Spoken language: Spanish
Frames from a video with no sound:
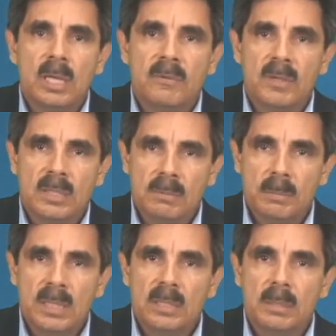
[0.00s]

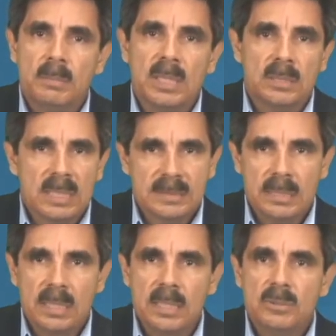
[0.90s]
Efectivamente, mientras
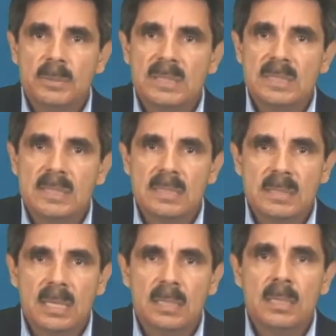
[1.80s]
allá las lluvias
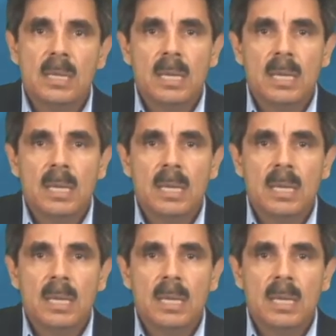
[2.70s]
escasean,